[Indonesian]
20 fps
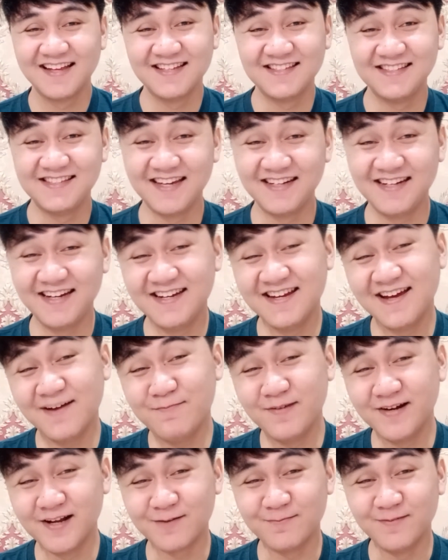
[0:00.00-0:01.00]
Jadi dia
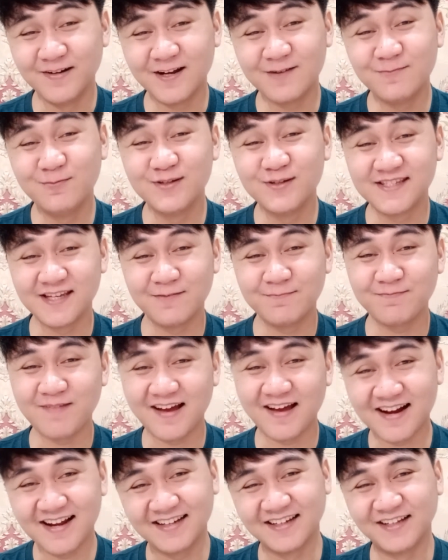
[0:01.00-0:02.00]
benar-benar bucin
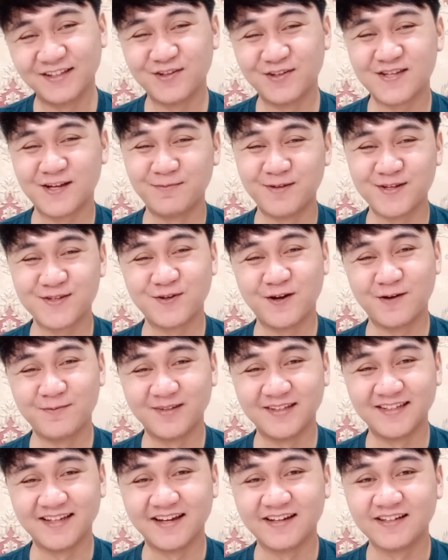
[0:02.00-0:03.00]
parah gitu sama
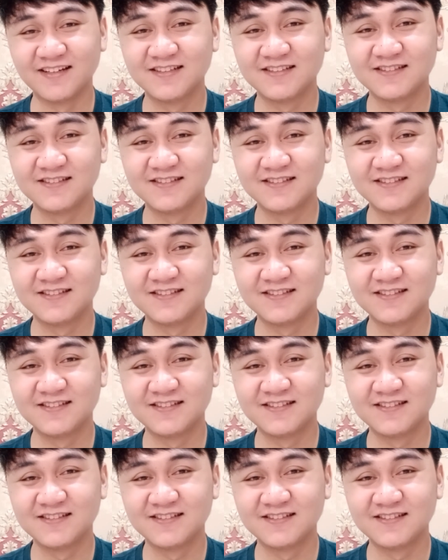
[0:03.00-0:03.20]
suaminya.